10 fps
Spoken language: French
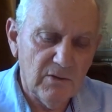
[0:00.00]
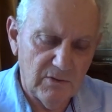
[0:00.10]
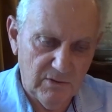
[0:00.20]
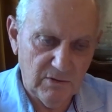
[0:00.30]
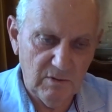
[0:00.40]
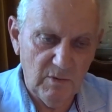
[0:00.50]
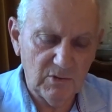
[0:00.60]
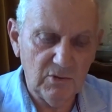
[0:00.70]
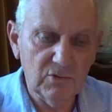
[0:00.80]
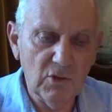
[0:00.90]
euh,
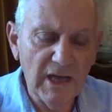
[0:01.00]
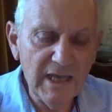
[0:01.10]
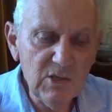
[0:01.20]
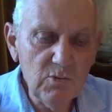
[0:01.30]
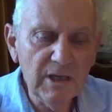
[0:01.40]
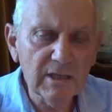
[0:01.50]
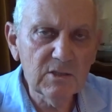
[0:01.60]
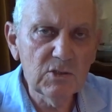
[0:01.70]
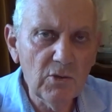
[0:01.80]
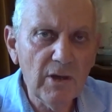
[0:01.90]
comment de,
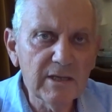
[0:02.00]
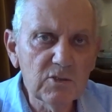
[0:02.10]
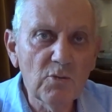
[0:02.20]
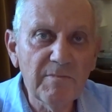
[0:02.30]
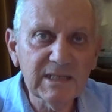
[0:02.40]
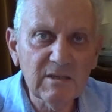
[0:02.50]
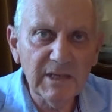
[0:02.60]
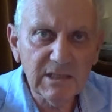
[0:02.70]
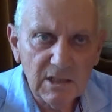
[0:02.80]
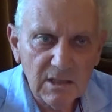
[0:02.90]
réduire Dieu à un Dieu
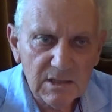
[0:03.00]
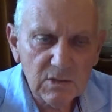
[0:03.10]
mathématique,